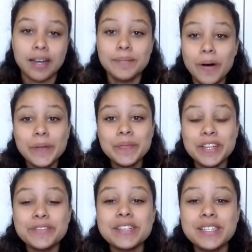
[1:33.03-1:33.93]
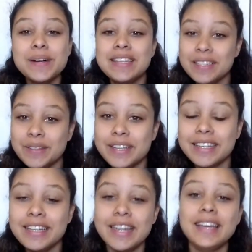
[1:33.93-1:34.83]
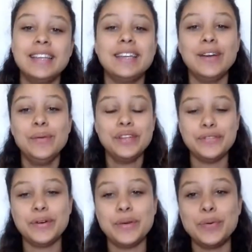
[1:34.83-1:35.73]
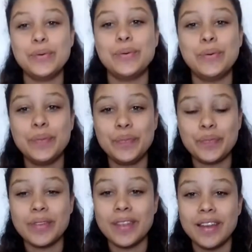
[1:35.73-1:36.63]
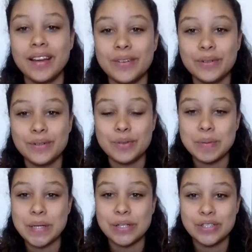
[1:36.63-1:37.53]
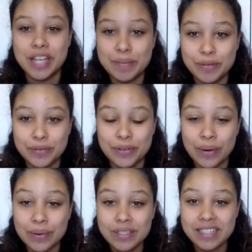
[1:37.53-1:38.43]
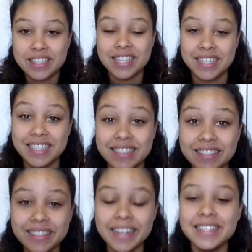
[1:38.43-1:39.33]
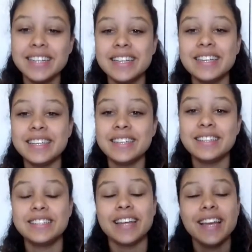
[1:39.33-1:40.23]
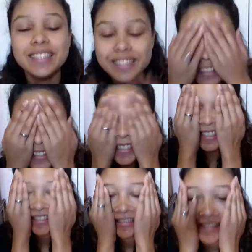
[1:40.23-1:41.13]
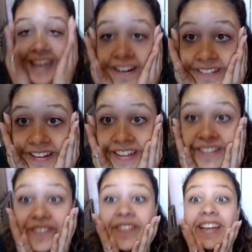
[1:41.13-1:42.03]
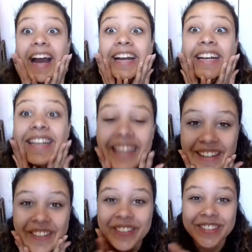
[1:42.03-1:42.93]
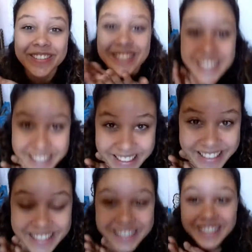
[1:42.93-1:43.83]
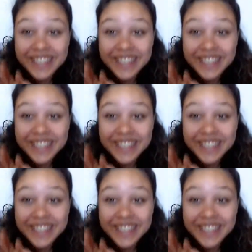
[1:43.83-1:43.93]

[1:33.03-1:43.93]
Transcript: Bom, deixa eu fazer um adendo aqui, né, que ontem foi o, o último episódio de Game of Thrones desse ano, né? E, gente do céu, o que, que foi aquilo, meu Deus?